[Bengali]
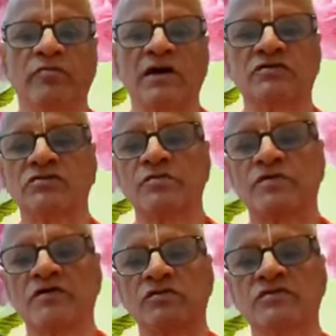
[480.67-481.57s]

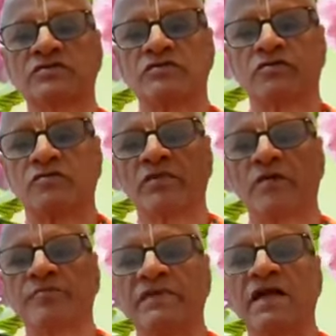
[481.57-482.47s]
বাসুদেবের অংশ বা
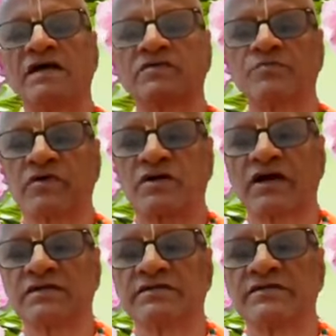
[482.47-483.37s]
বিলাস
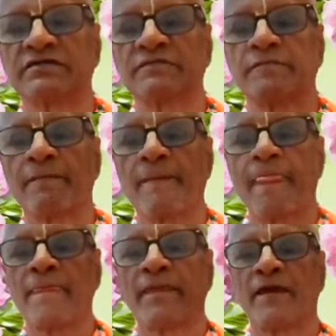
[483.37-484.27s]
প্রকাশ
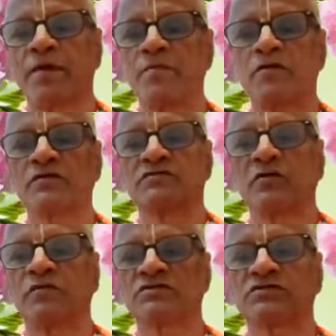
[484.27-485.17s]
এবং
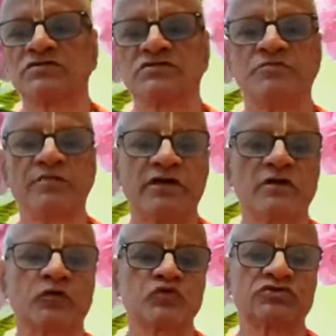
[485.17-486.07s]
সমস্ত জীবের
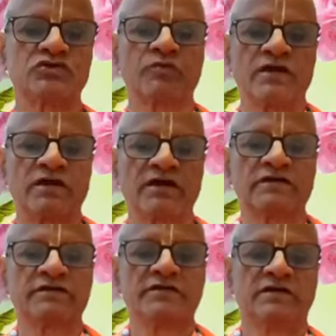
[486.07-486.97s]
উৎস বলে
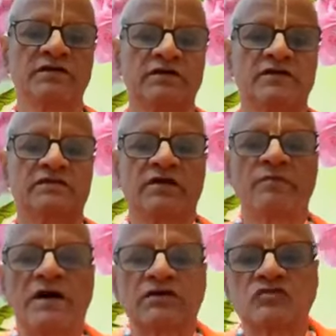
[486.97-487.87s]

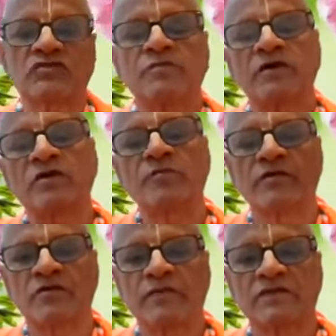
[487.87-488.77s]
বাসুদেব হলো
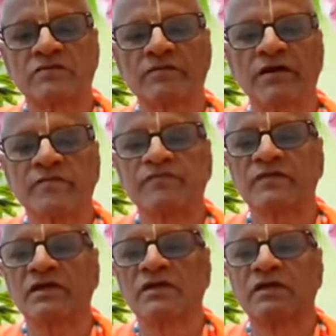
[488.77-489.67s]
পরমাত্মা
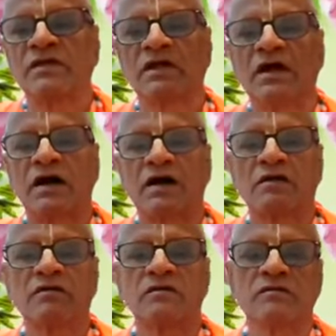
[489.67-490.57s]
আর